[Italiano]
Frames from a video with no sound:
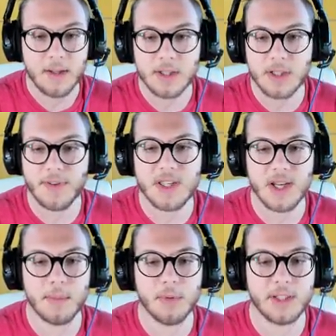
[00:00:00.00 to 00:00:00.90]
ci
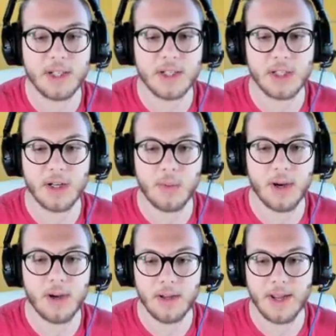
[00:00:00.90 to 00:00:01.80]
facciamo un'entratina
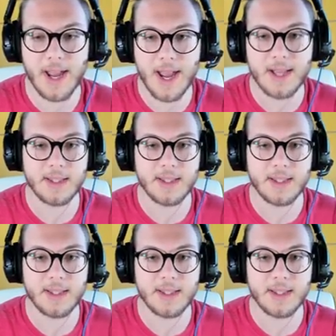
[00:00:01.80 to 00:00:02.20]
qua. Eh?